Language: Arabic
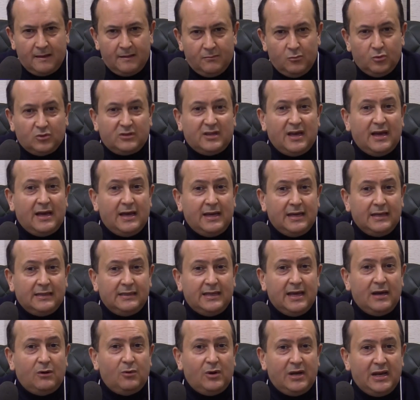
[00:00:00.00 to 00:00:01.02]

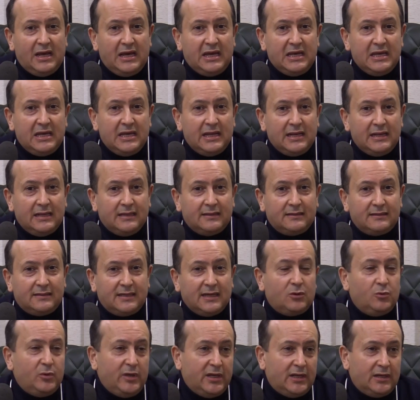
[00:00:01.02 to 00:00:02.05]
متداوله هي
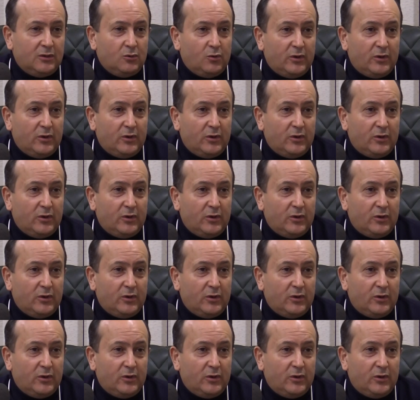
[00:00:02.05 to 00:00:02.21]
التكوين